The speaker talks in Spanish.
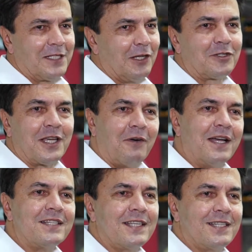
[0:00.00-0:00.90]
de los
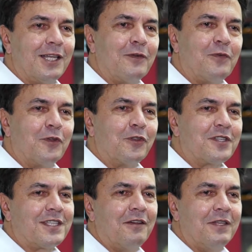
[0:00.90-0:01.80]
avances en el Fondo de
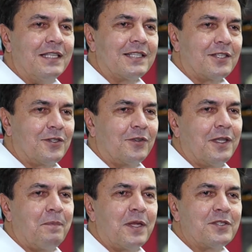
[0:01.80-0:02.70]
Estabilización de
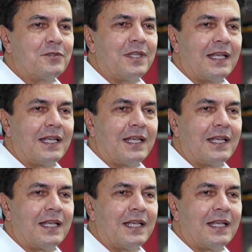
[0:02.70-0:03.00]
Precios del